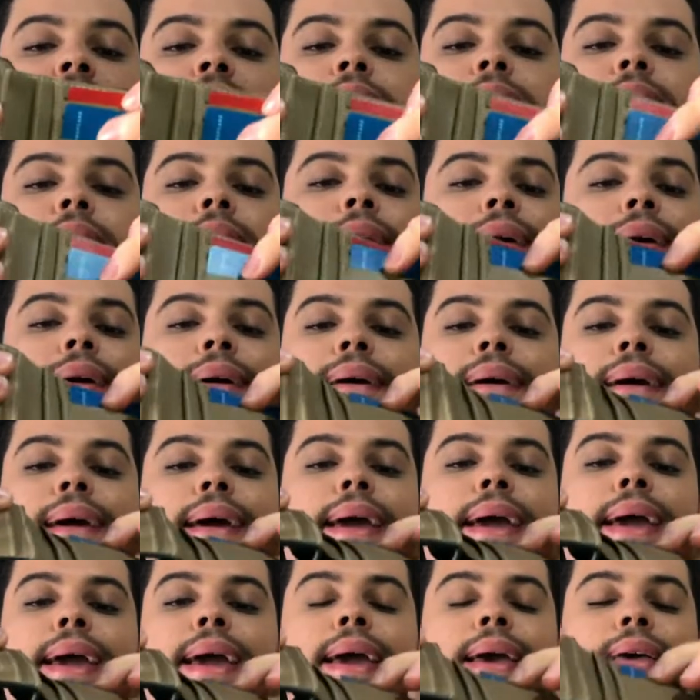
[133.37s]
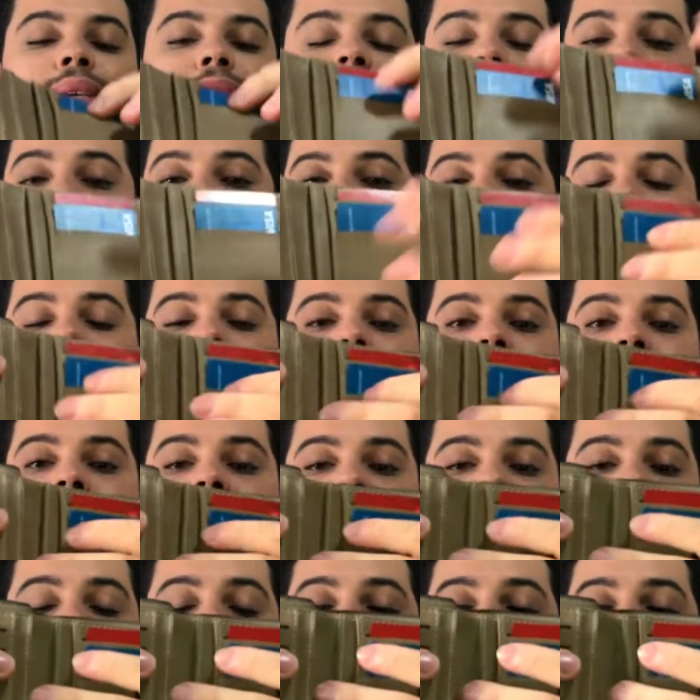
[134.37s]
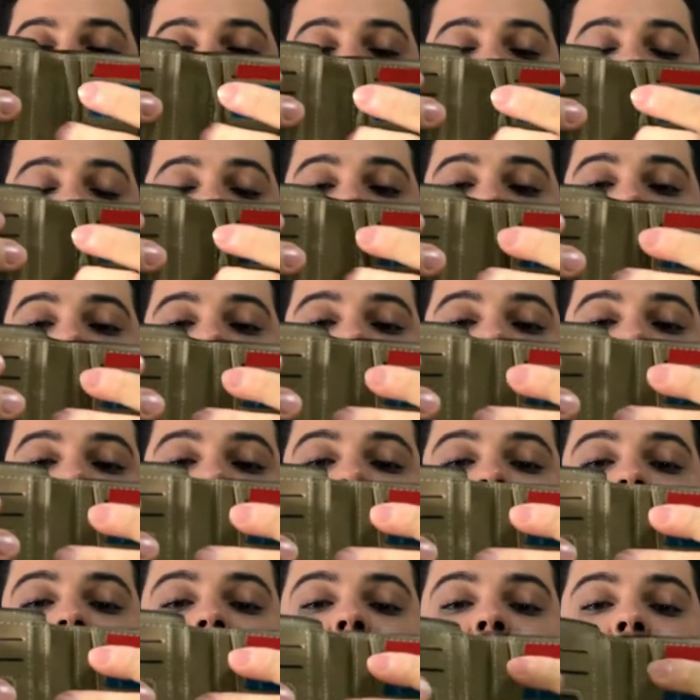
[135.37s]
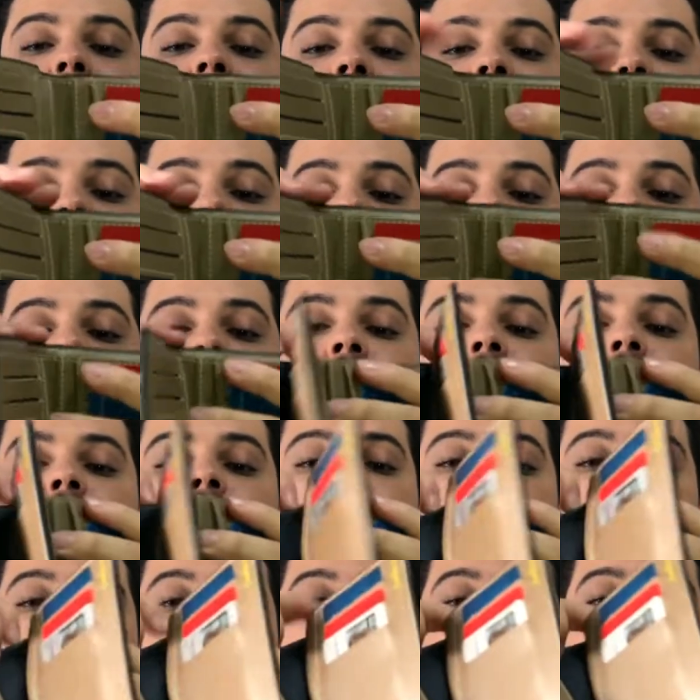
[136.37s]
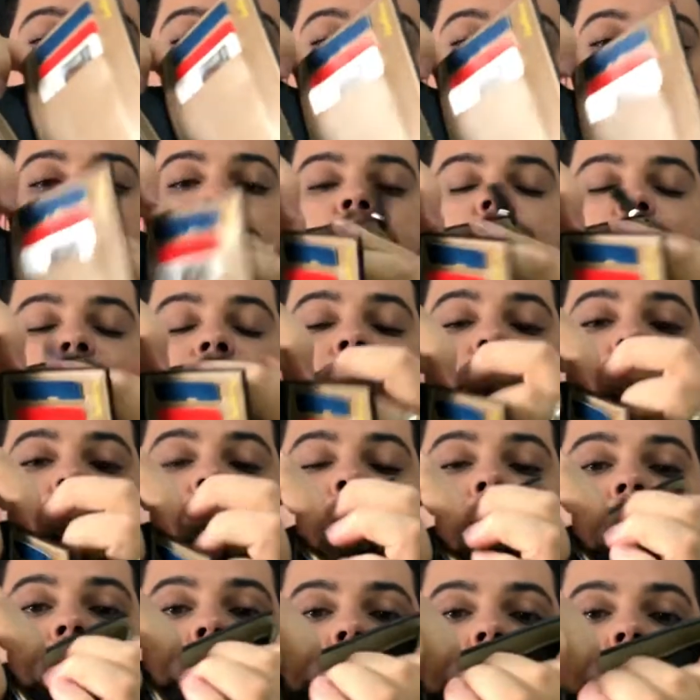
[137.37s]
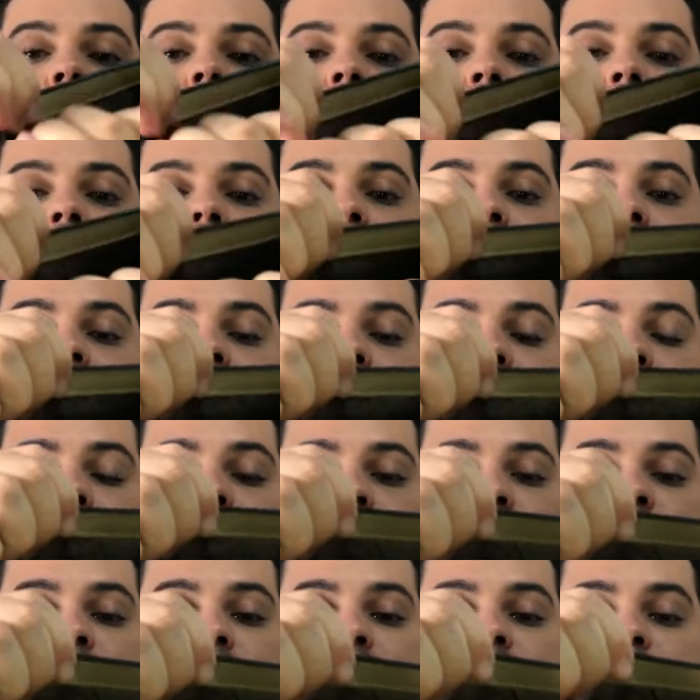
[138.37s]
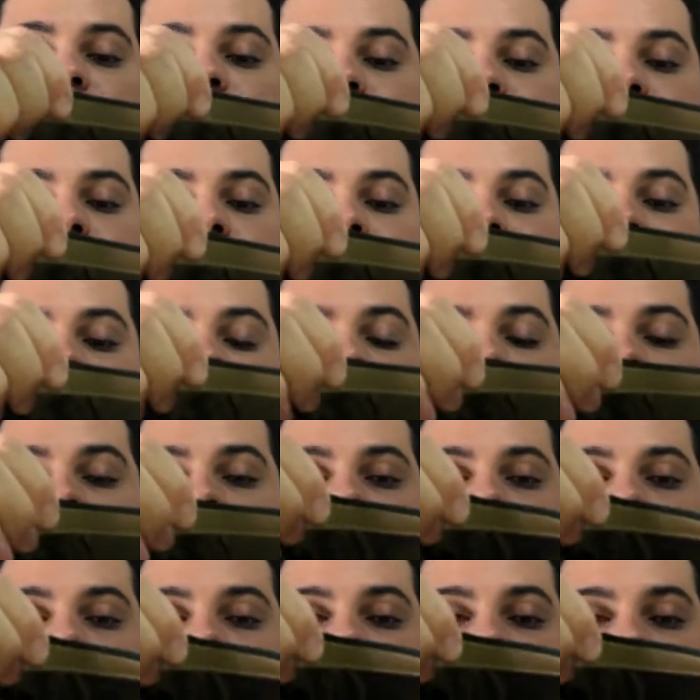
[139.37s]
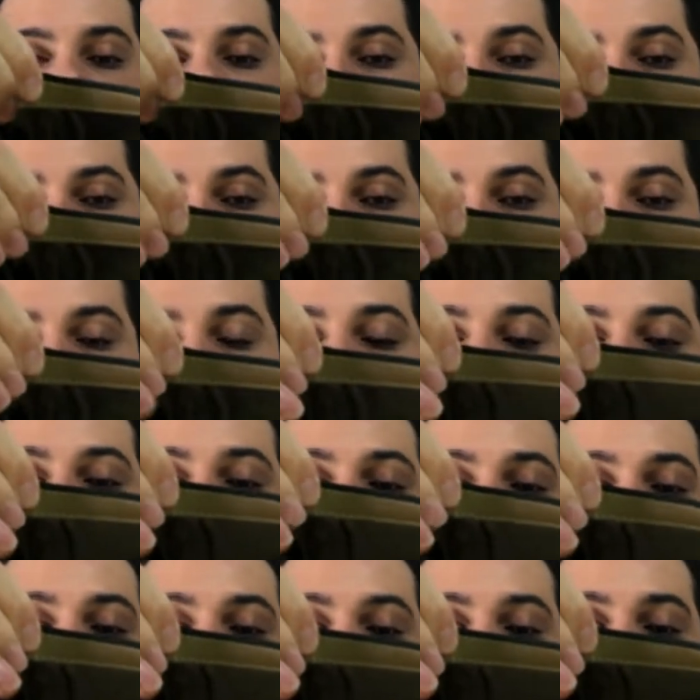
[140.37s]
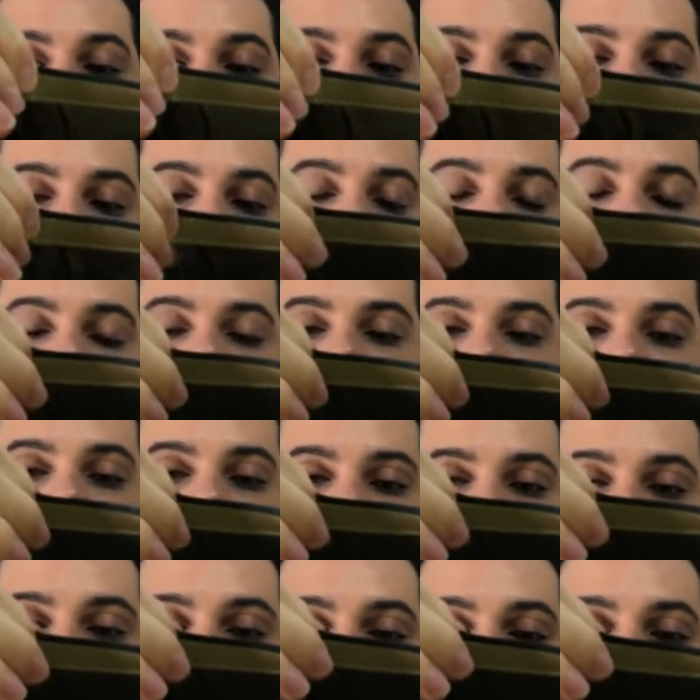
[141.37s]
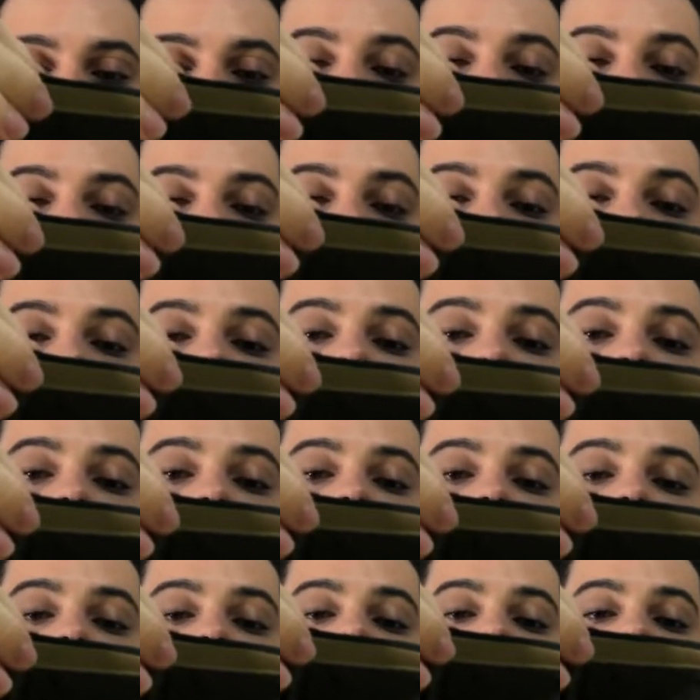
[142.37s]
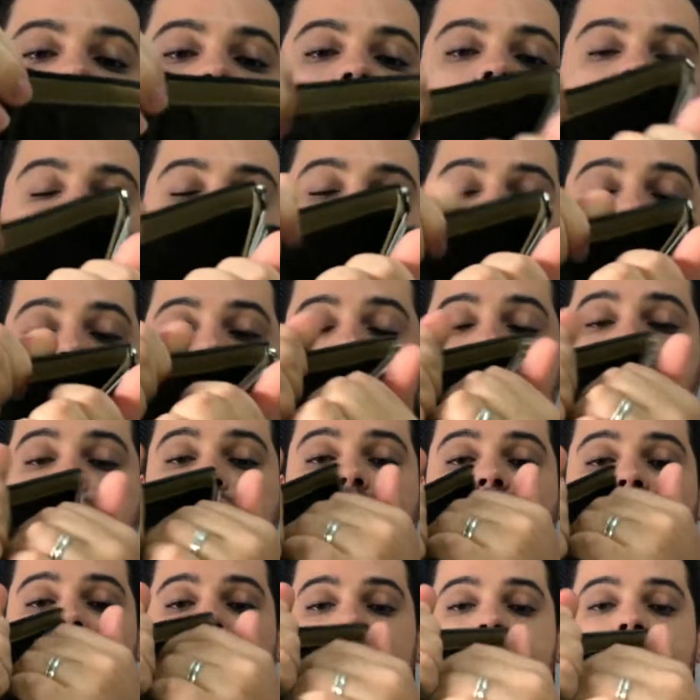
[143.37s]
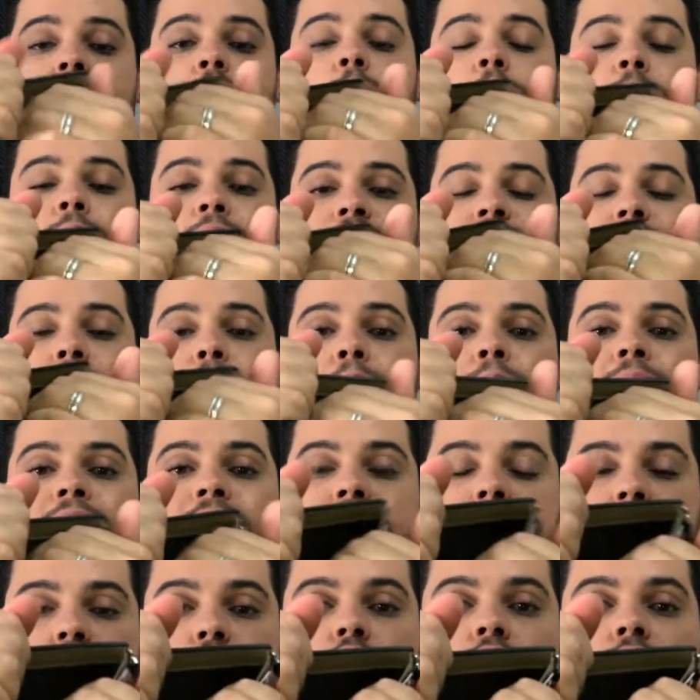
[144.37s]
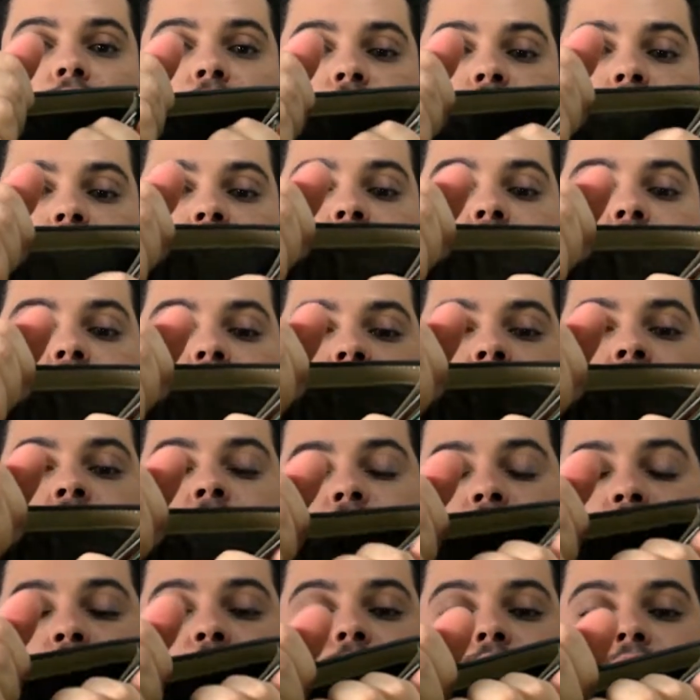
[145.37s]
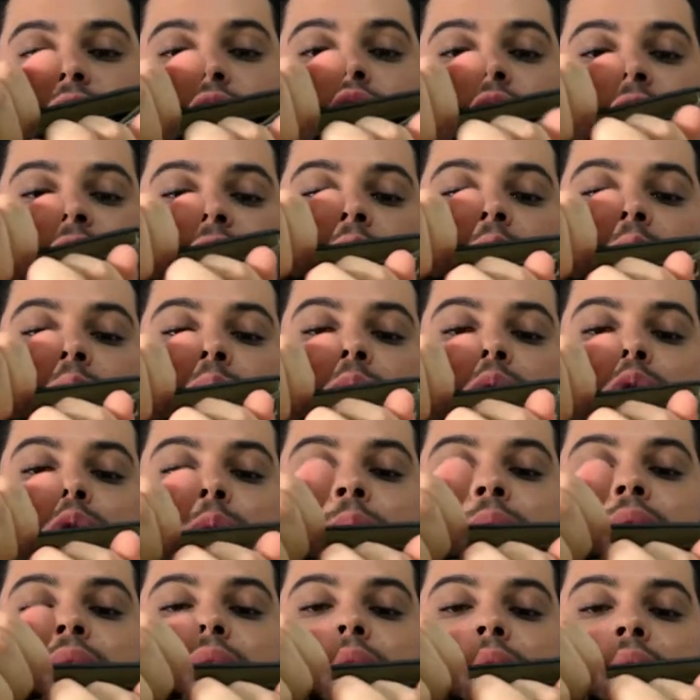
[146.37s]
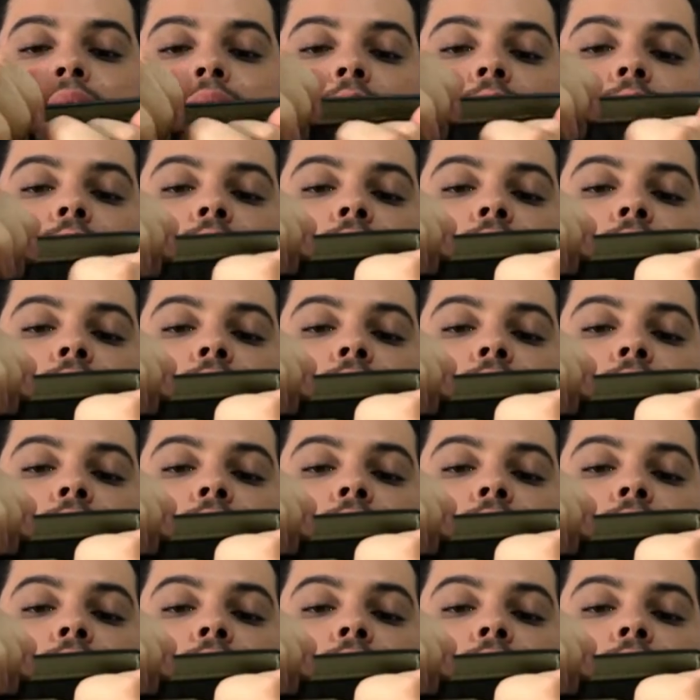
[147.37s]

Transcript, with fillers: é, CPF e tudo mais. E o porta-cheque. Porta-cheque seria onde se guarda as notas em reais, né? Eu confesso que eu achei esse, essa parte desse porta-cheque um pouco pequeno